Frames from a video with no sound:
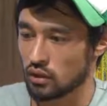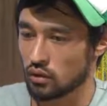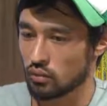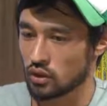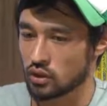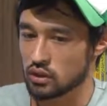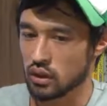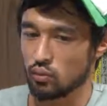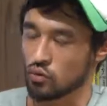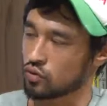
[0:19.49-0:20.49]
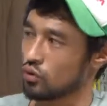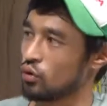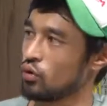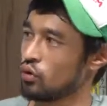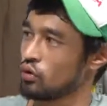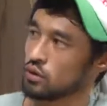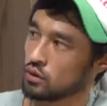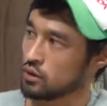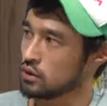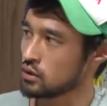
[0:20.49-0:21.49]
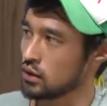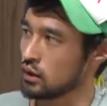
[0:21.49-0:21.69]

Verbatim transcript: まあ、実際もうそこの最